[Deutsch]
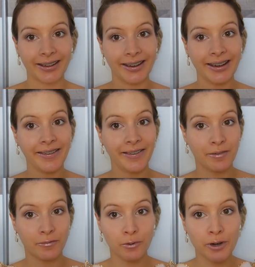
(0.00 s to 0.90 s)

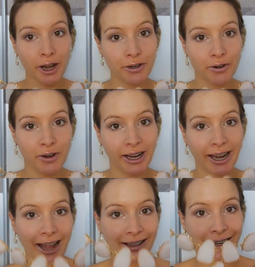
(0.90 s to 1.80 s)
Diese wunderschöne
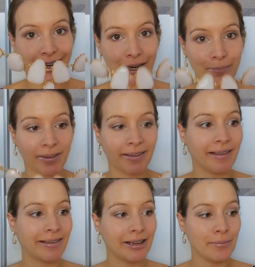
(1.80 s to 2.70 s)
Kette gibt es
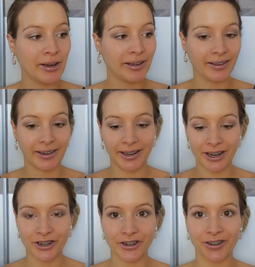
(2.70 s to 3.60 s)
als Limited
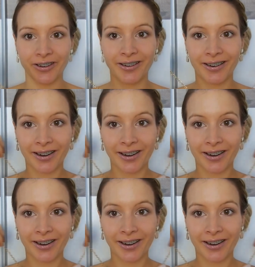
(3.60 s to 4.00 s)
Edition.